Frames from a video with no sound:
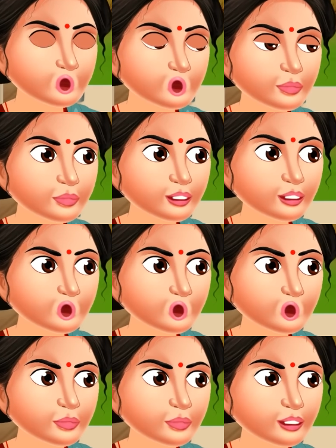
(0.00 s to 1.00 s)
सबसे पहले हम
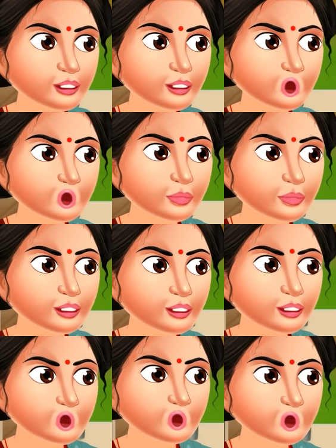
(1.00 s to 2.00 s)
टमाटर और बैंगन की
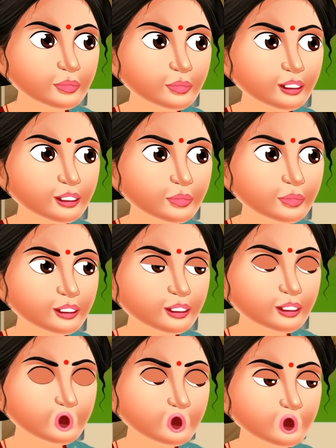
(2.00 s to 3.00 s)
खेती करते हैं
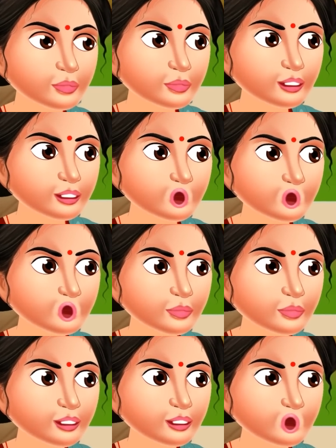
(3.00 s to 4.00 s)
अगर वो अच्छी हुई
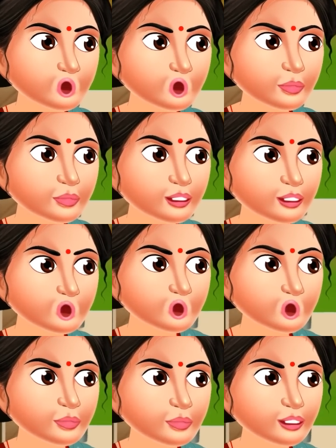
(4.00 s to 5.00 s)
तो हम और भी
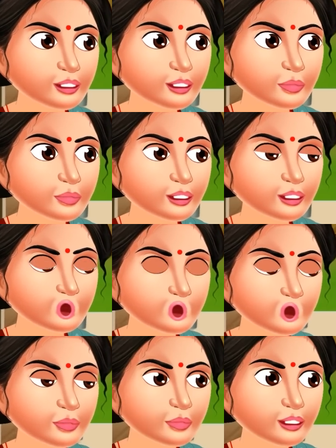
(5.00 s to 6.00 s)
सब्जियां उगा लेंगे
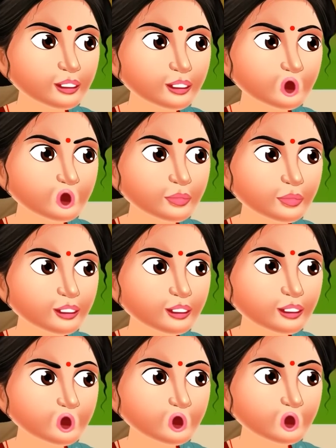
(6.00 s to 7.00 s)
और आपको पता है
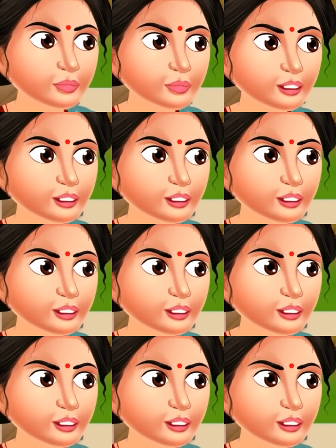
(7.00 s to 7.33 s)
इसका एक फायदा